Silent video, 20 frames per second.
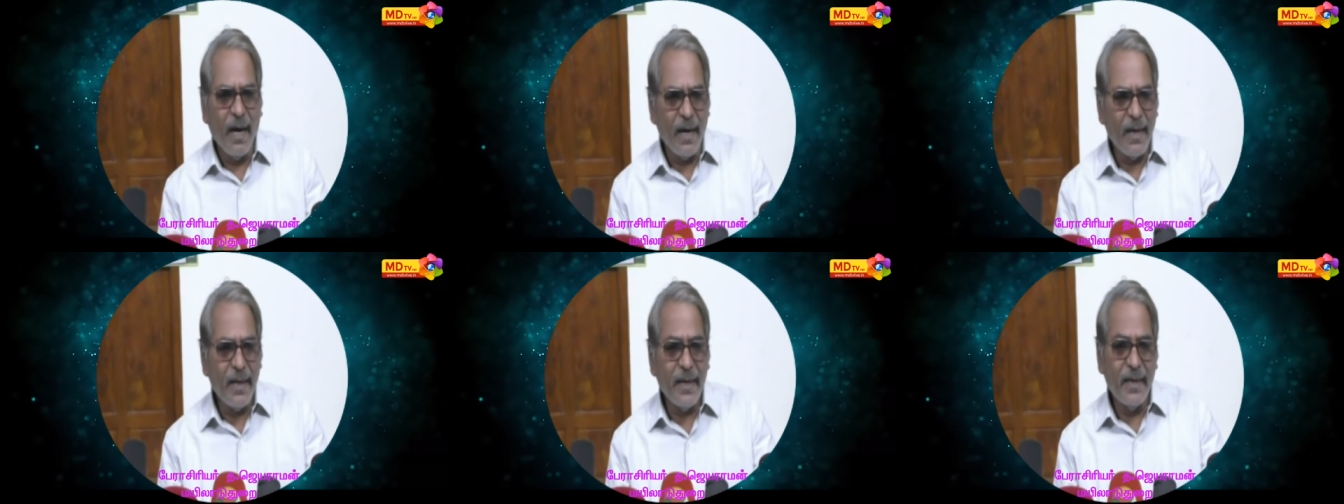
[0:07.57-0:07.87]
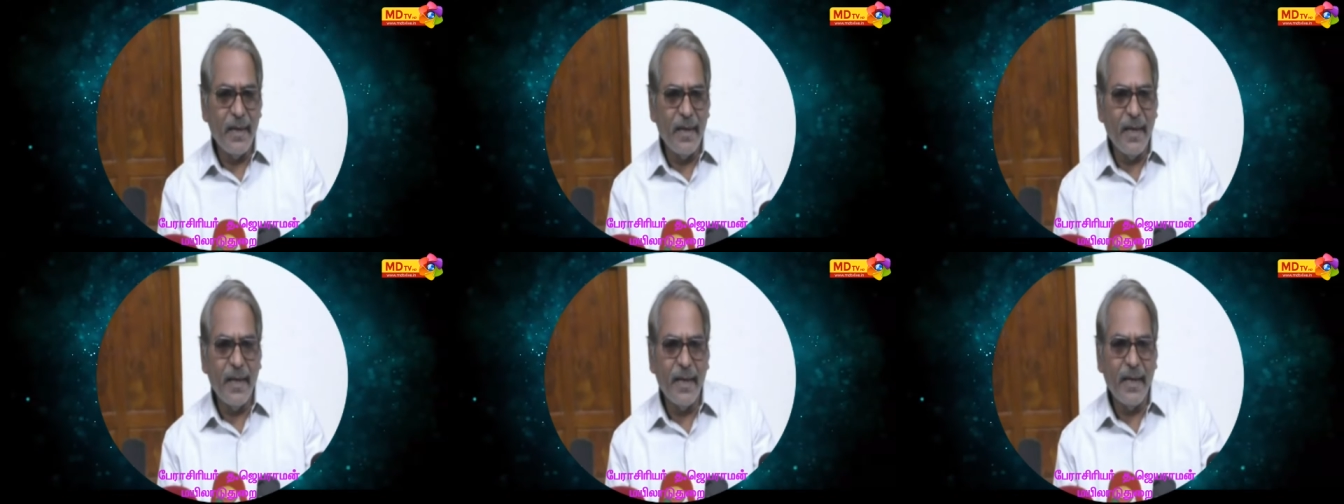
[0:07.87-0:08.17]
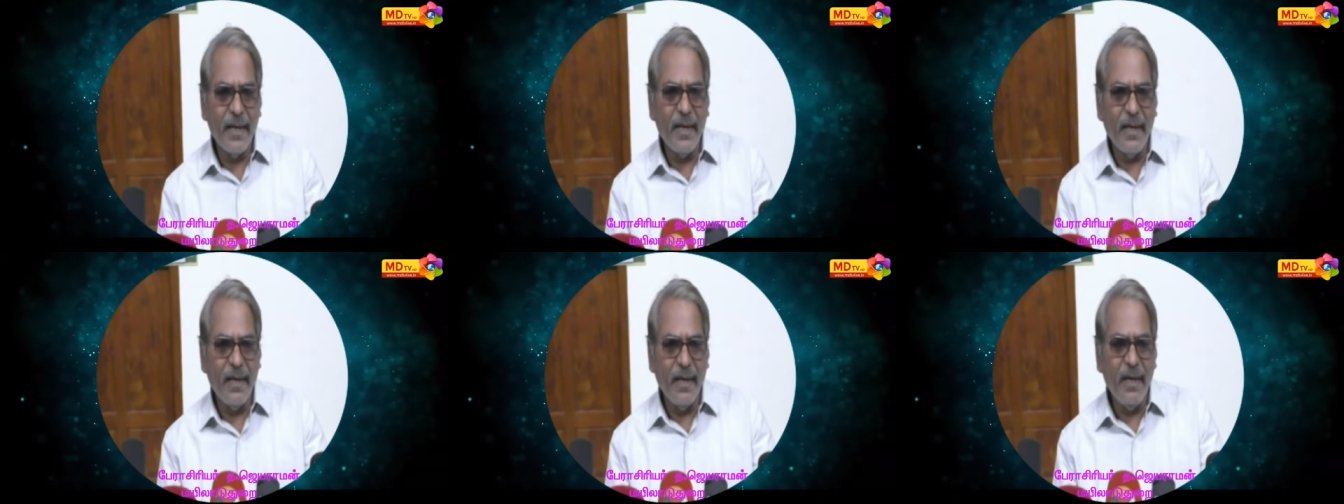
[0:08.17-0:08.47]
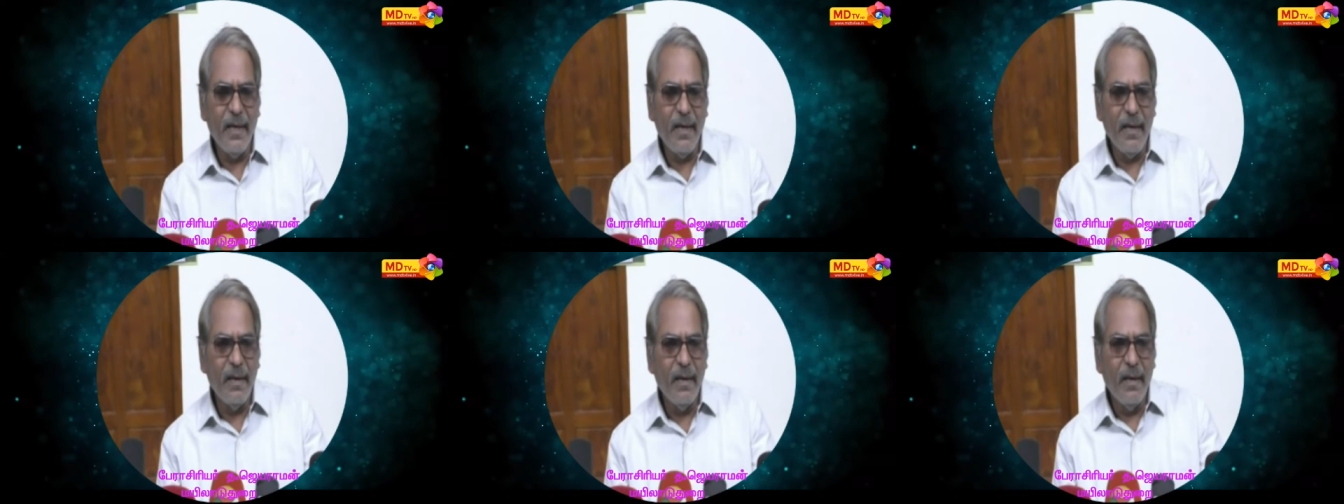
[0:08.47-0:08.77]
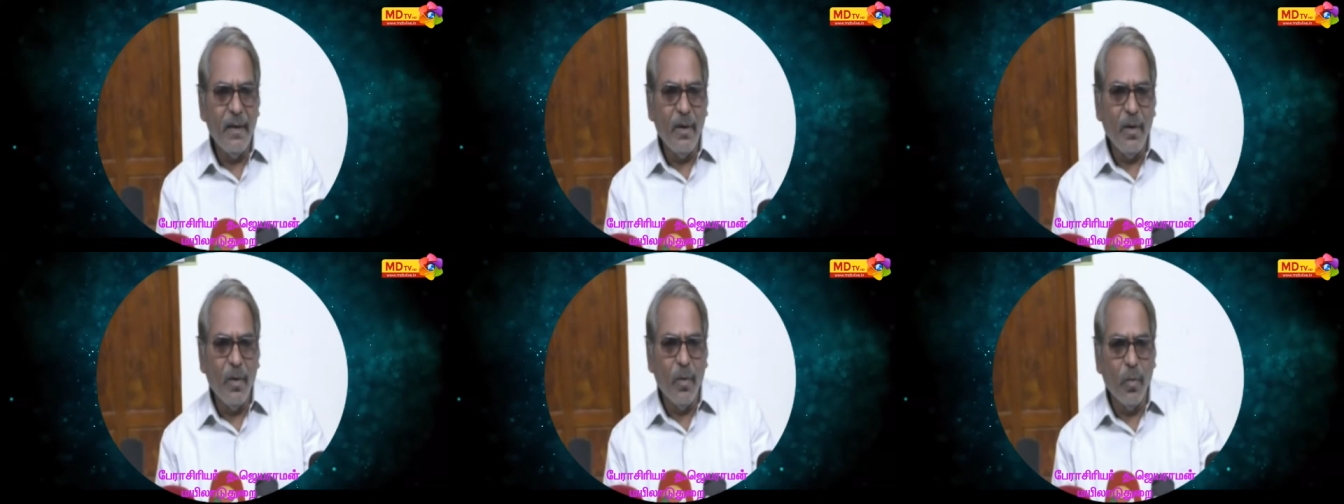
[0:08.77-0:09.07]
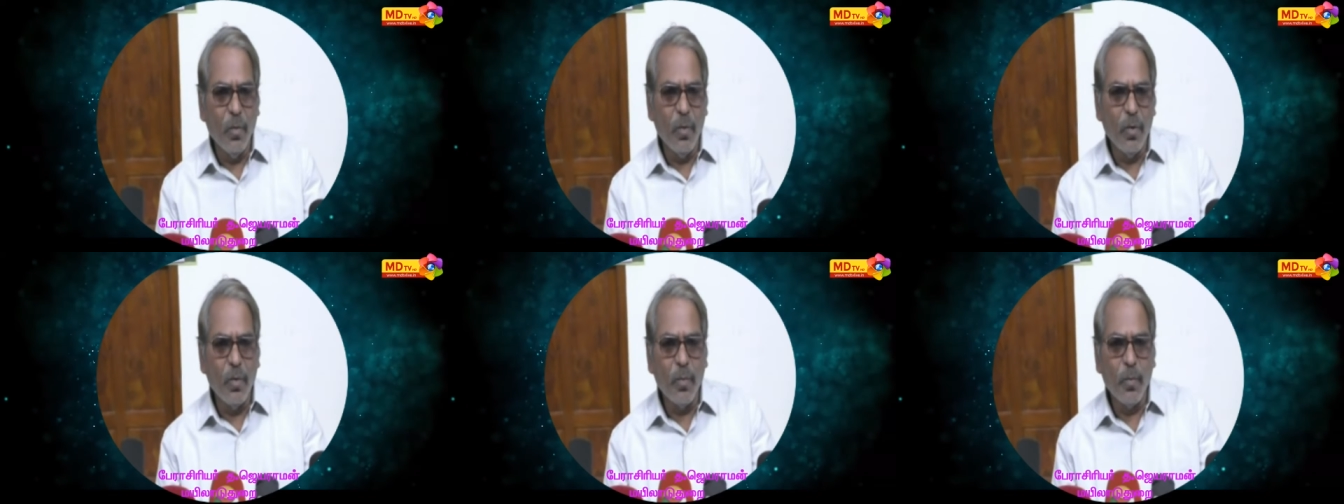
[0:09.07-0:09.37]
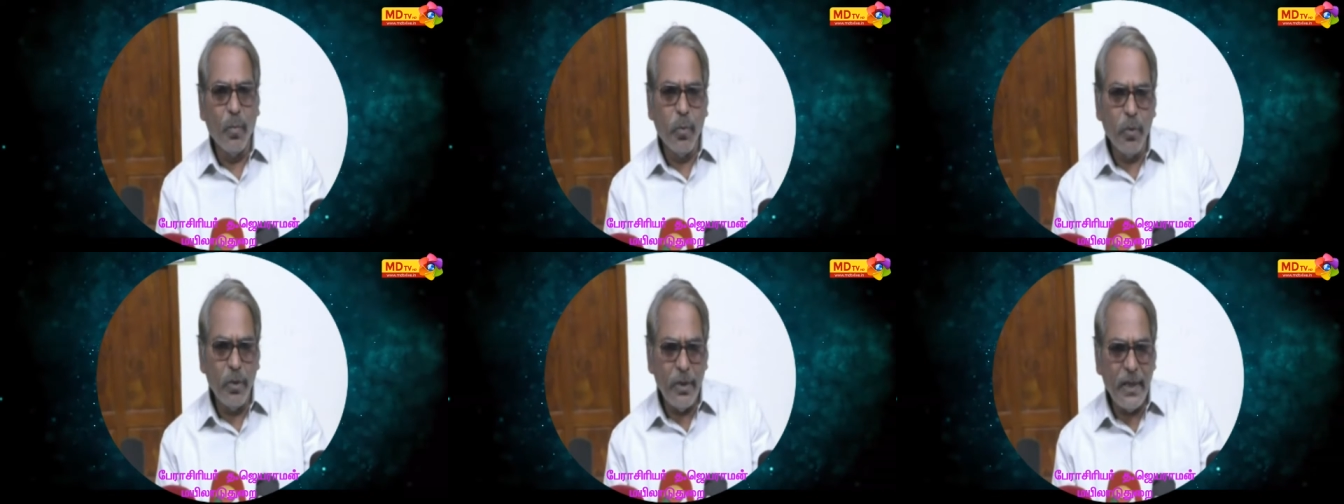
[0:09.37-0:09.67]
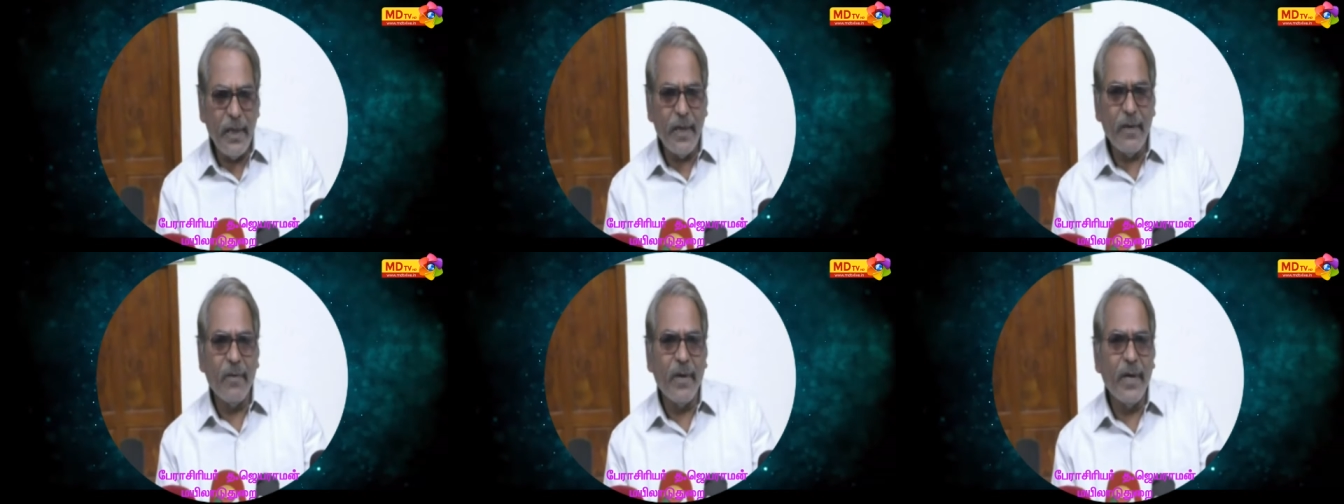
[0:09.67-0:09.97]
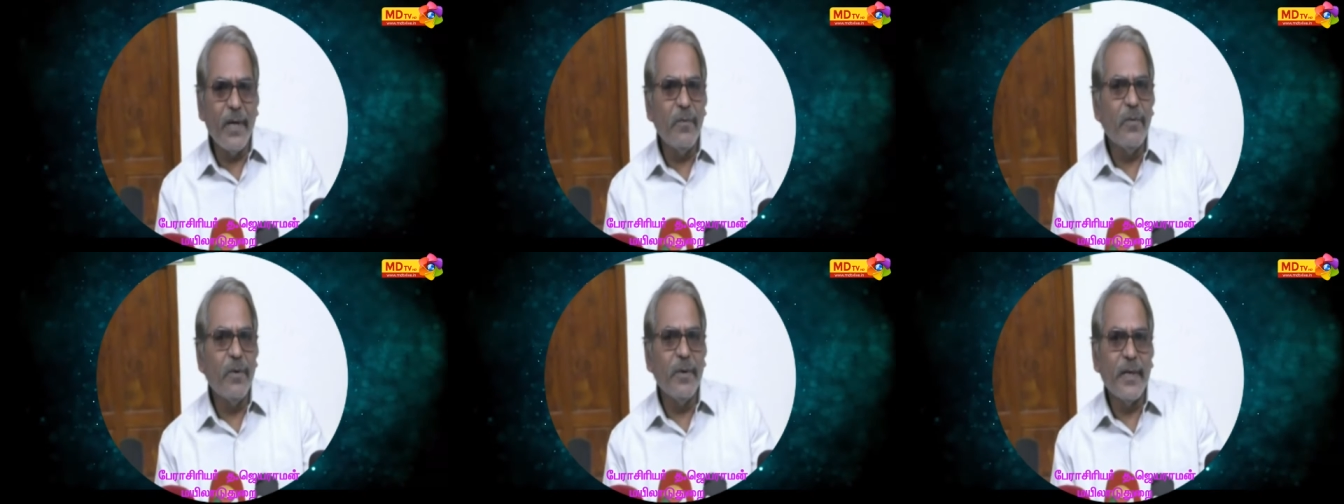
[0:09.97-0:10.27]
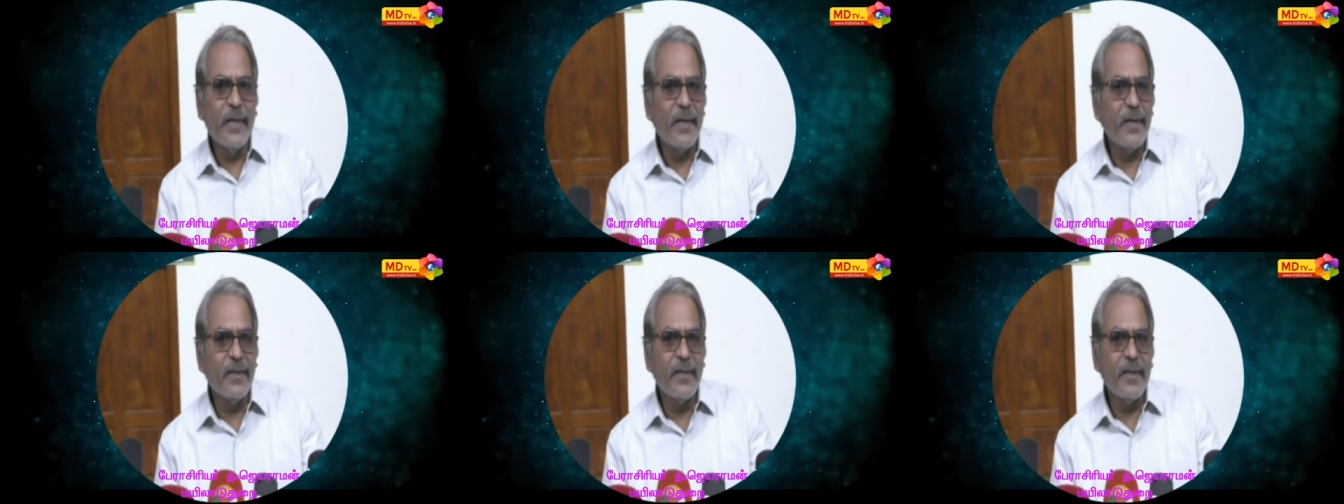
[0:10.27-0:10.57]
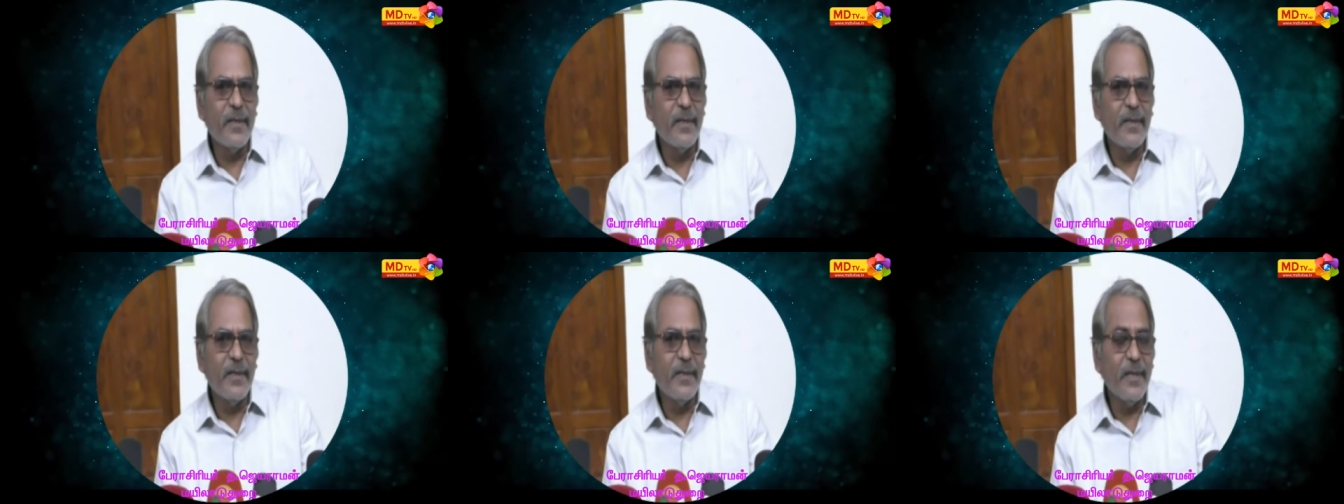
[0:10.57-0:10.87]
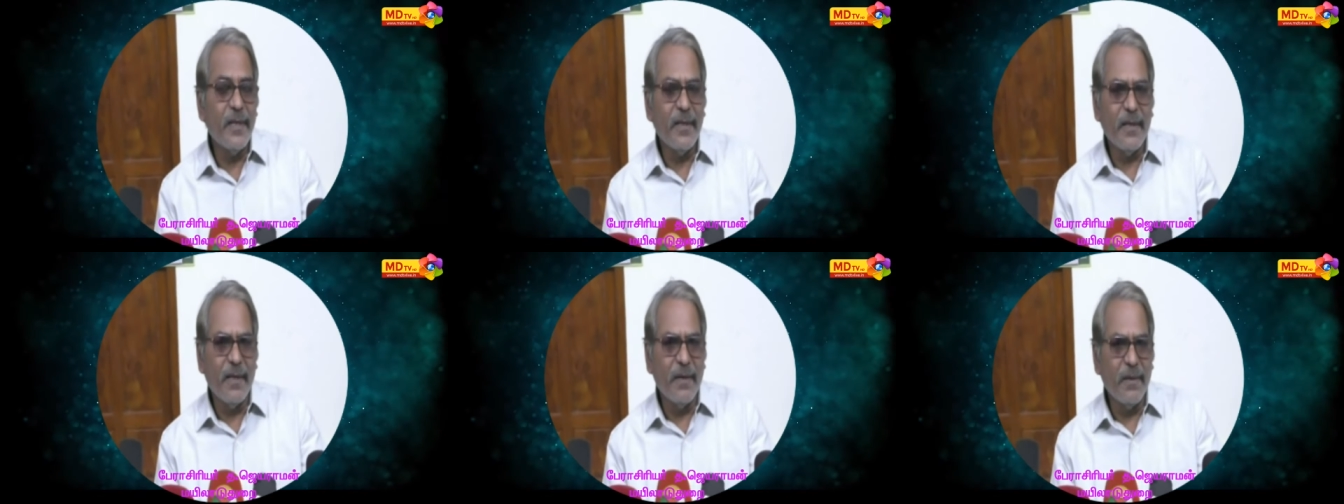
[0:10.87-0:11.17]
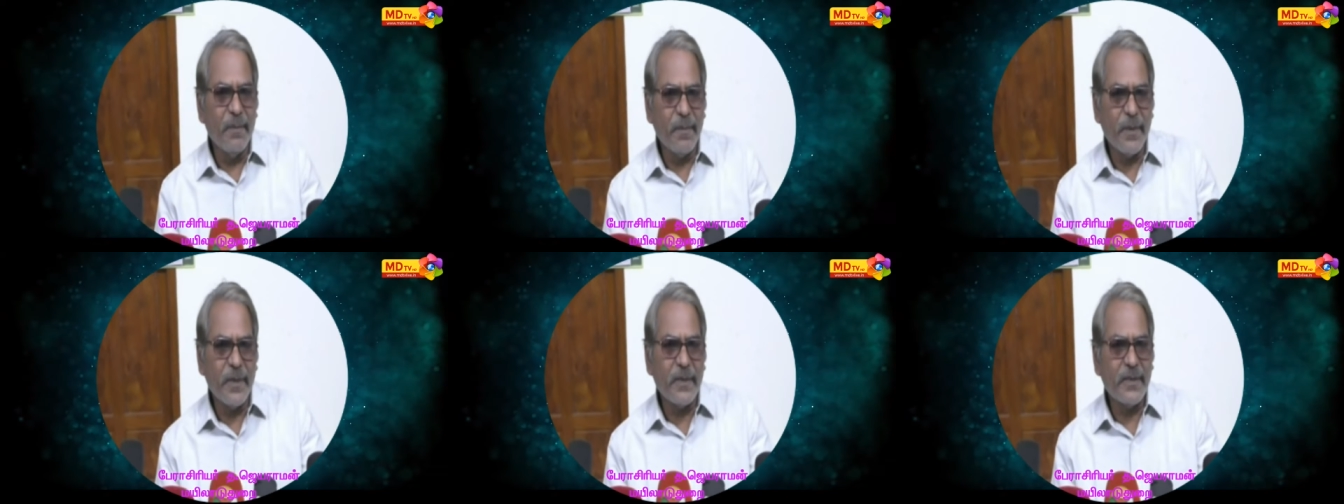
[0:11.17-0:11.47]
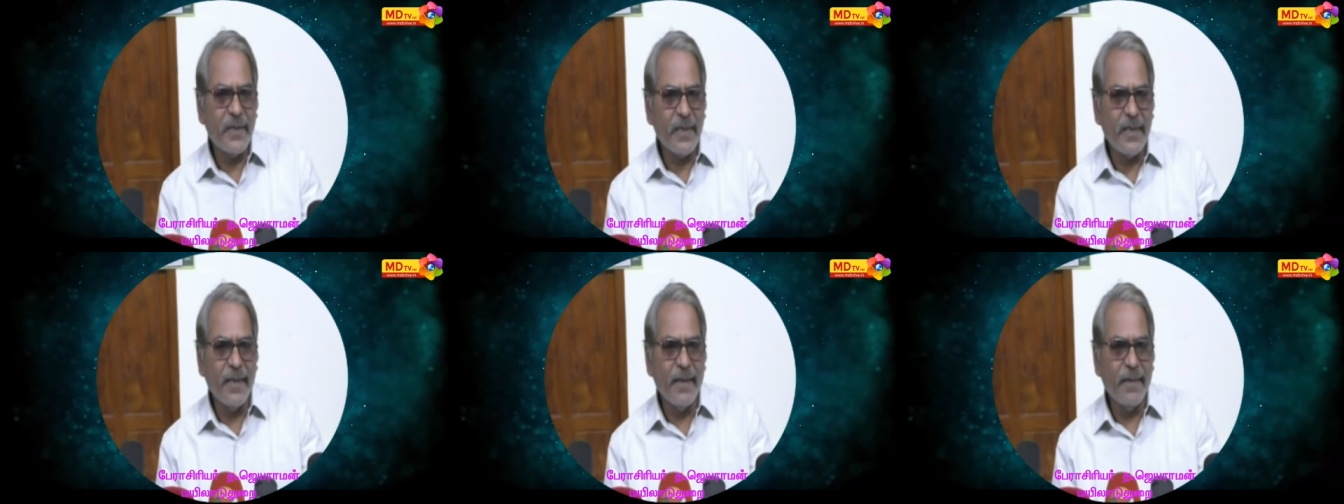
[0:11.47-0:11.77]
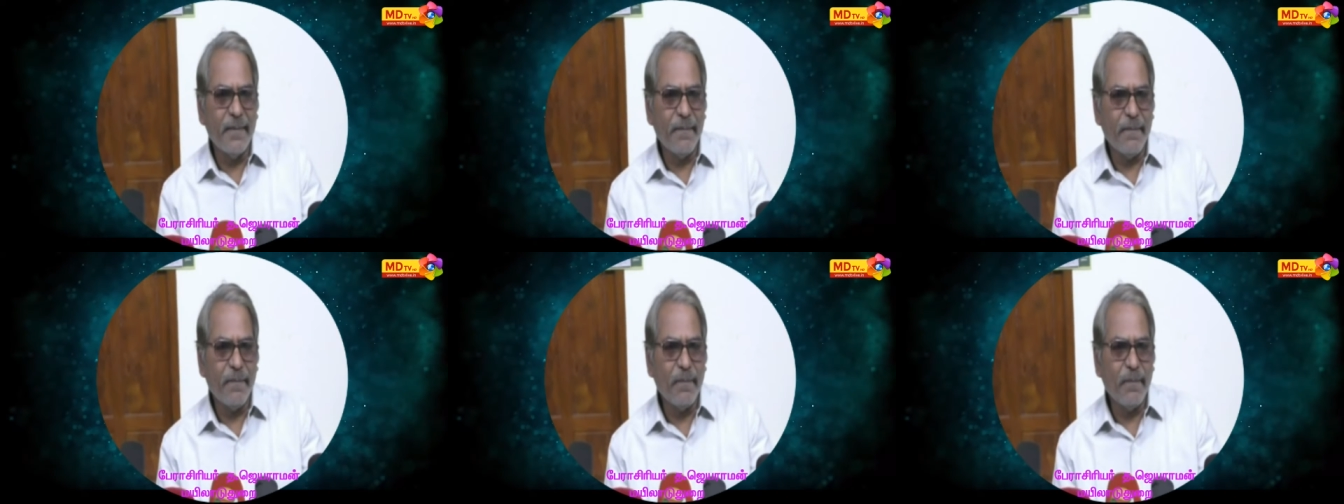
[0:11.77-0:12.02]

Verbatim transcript: ஆனால் இன்றைக்கி ஒரு புதிய வடிவம் எடுத்திருக்குது பிரச்சனை